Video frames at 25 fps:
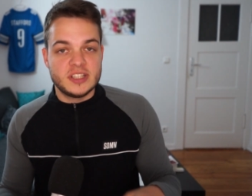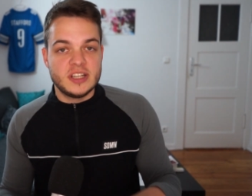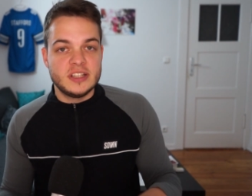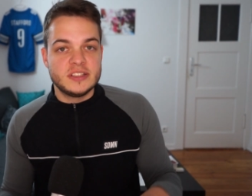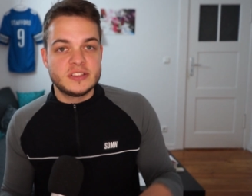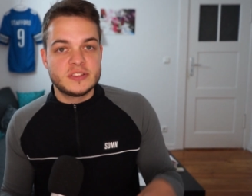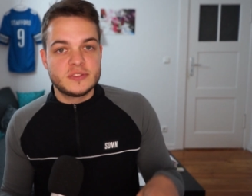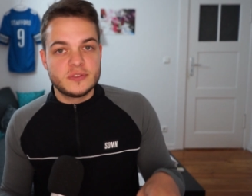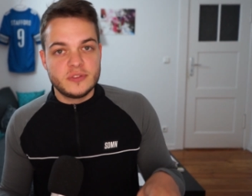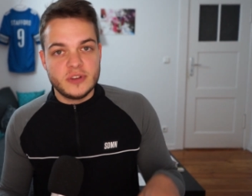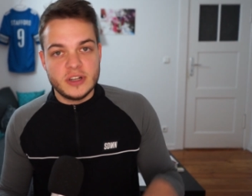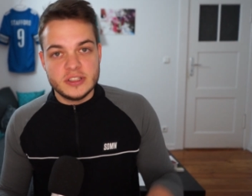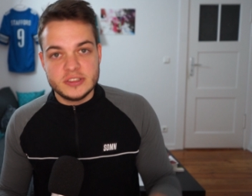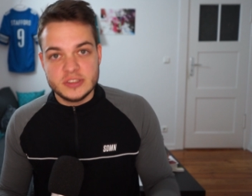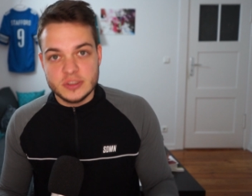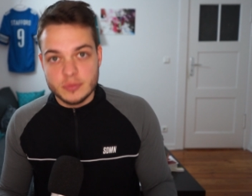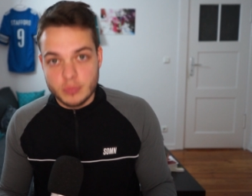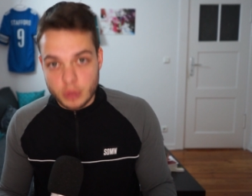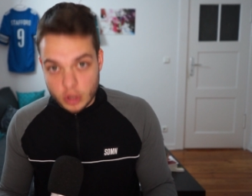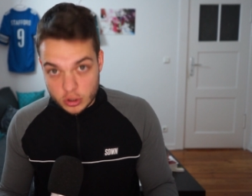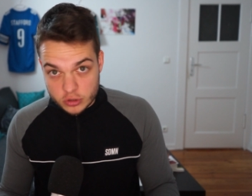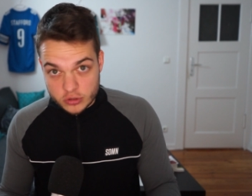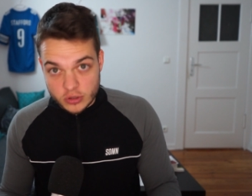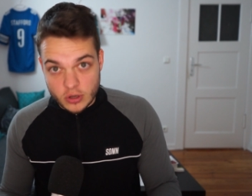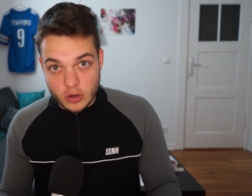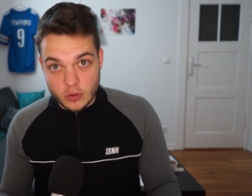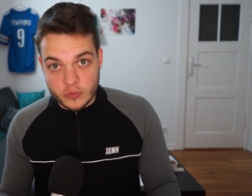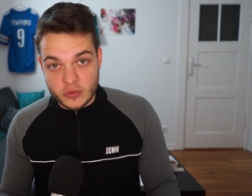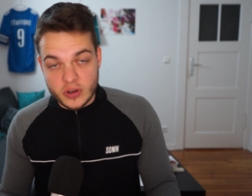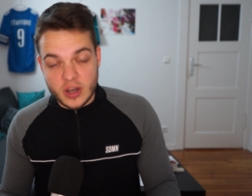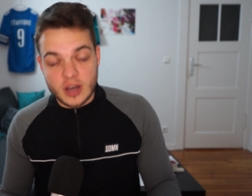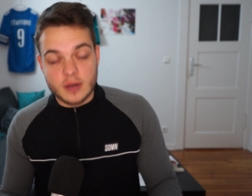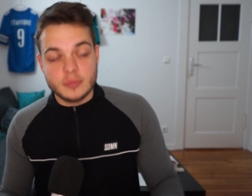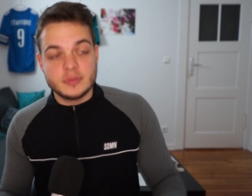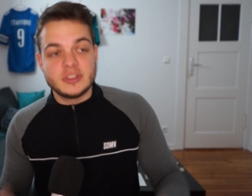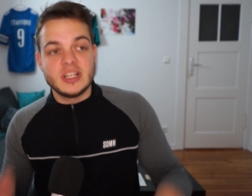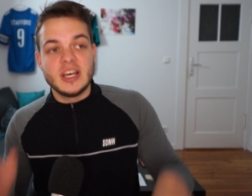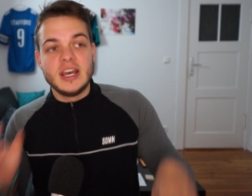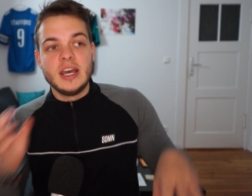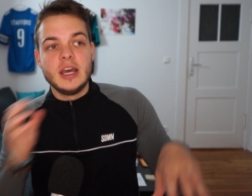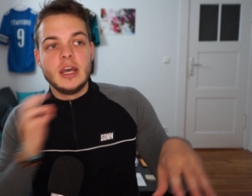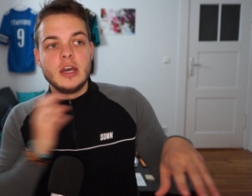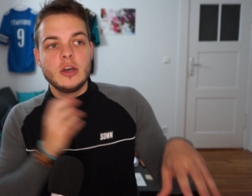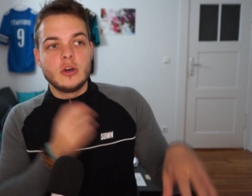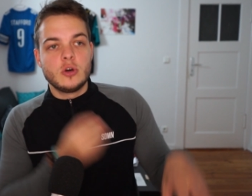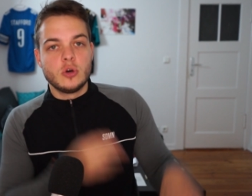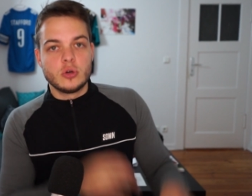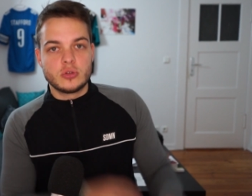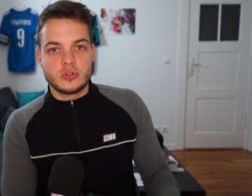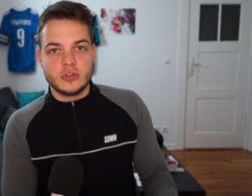Heißt, falls ihr Bock drauf habt,
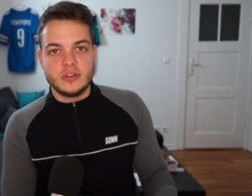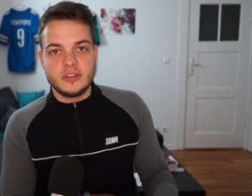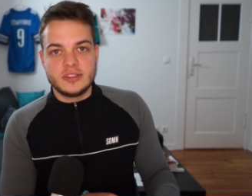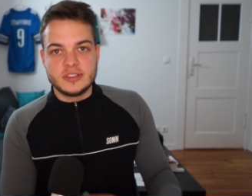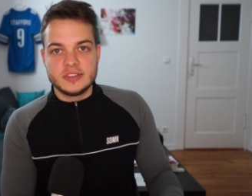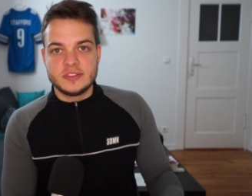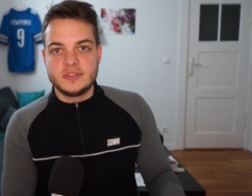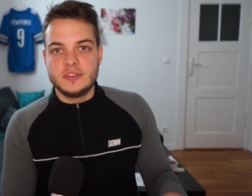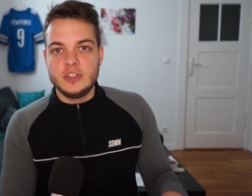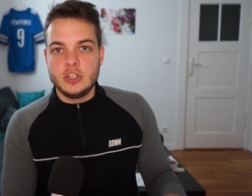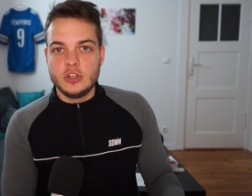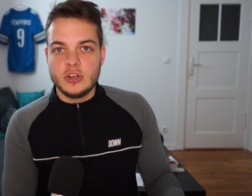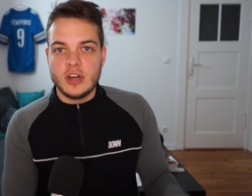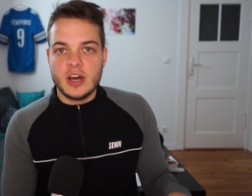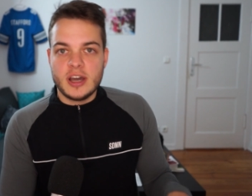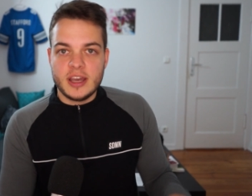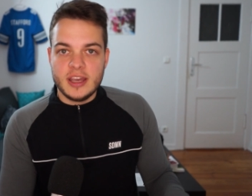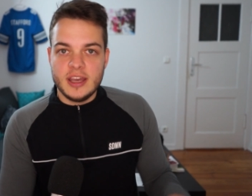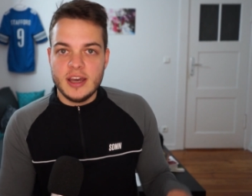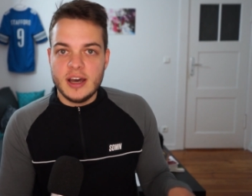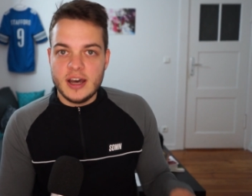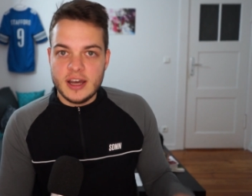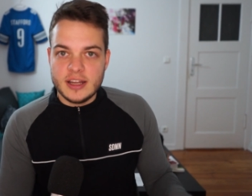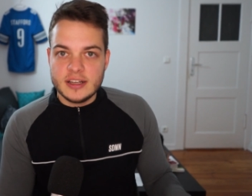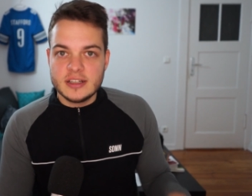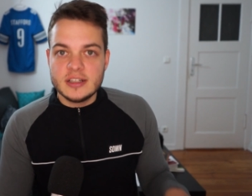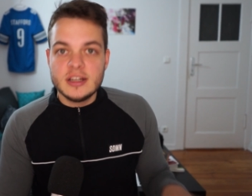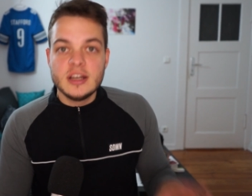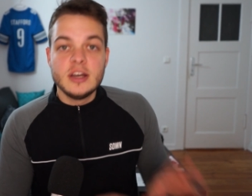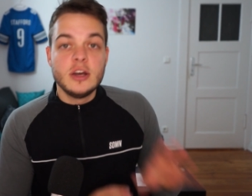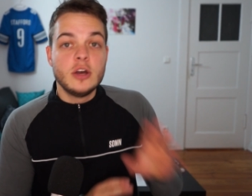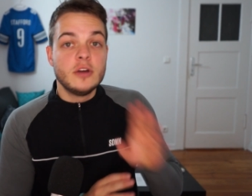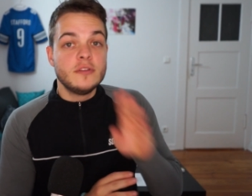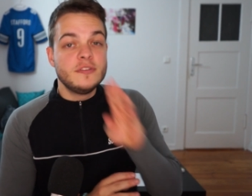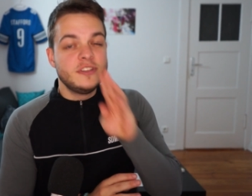guckt euch das Video nachher an.